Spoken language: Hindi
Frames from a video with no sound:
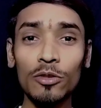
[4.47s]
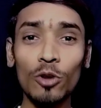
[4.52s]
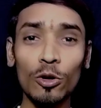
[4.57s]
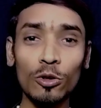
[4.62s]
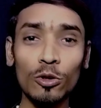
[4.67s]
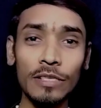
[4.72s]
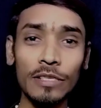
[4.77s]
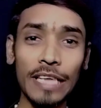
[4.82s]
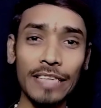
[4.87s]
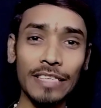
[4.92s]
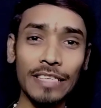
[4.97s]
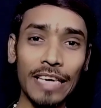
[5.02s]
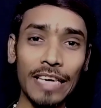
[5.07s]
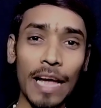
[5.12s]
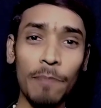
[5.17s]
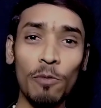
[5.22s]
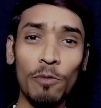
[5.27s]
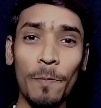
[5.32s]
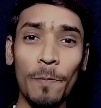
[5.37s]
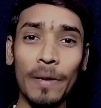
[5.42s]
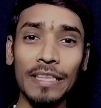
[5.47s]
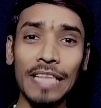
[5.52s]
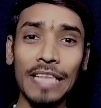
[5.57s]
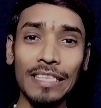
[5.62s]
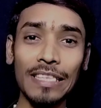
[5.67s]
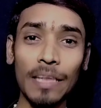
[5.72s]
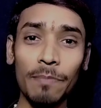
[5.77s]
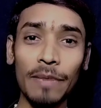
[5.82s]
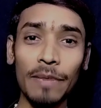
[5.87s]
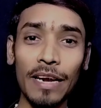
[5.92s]
दोस्तों जैसे कि आपको पता
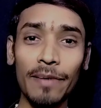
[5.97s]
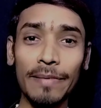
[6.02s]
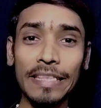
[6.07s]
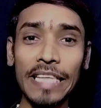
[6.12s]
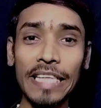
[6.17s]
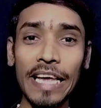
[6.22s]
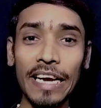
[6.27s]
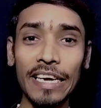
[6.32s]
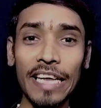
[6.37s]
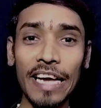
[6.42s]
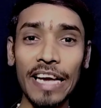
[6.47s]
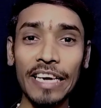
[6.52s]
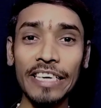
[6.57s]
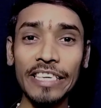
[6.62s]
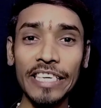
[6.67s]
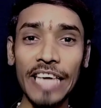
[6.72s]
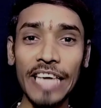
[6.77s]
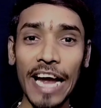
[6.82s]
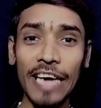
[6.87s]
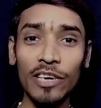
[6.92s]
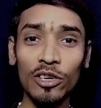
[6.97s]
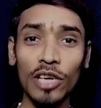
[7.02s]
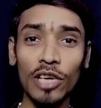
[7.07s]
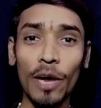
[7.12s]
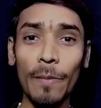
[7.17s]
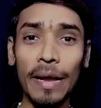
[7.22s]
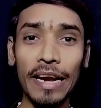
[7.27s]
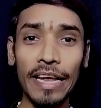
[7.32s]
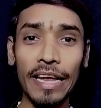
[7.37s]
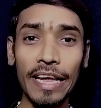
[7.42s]
है थंबनेल में देख लिया कि डी
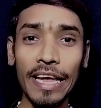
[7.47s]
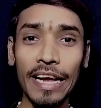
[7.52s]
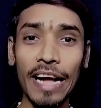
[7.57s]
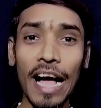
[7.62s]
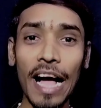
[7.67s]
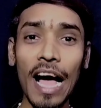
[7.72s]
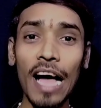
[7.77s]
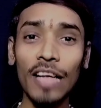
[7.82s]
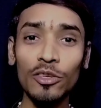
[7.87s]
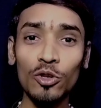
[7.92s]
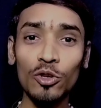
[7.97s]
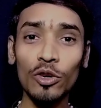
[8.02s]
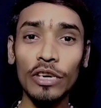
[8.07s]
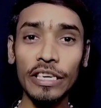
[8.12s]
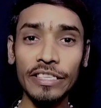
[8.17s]
डबल ए का जो